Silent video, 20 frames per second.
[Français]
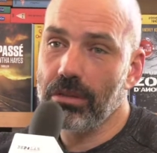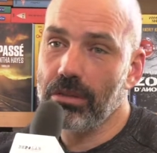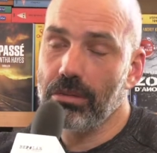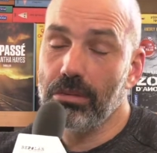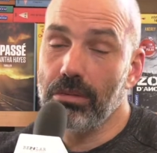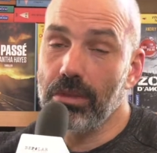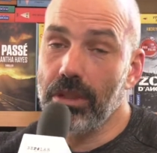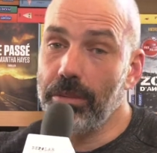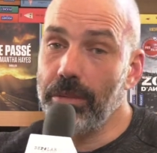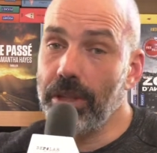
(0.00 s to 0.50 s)

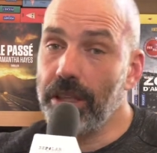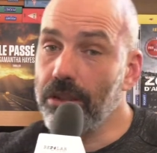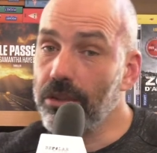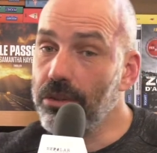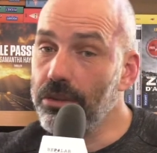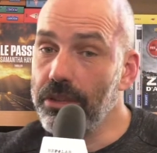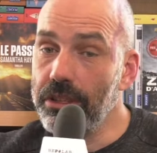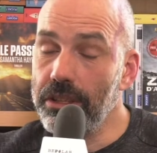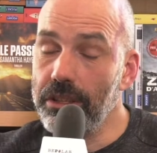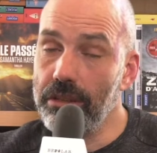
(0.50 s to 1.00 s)
tous les
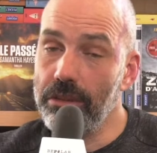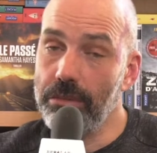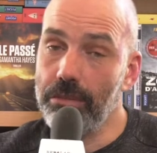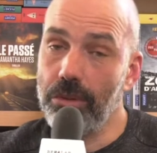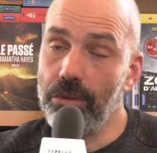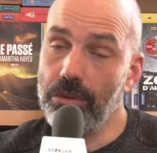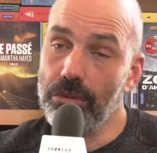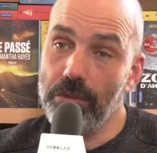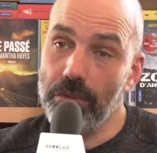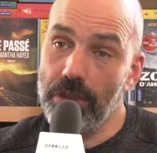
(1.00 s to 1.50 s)
mercredis euh,
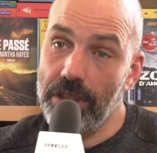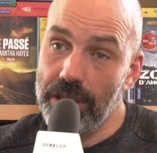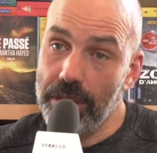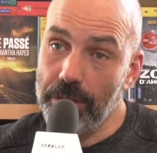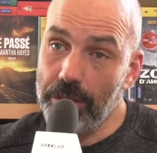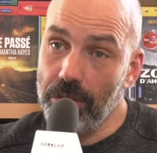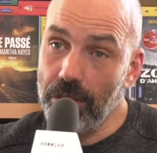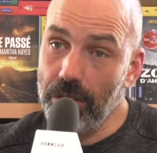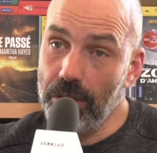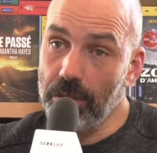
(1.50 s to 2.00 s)
pendant tout le mois de
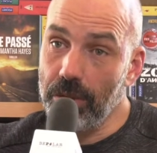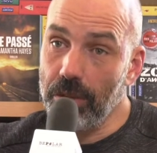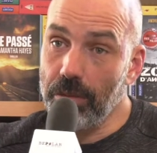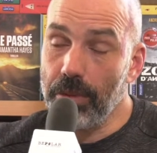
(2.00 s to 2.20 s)
septembre,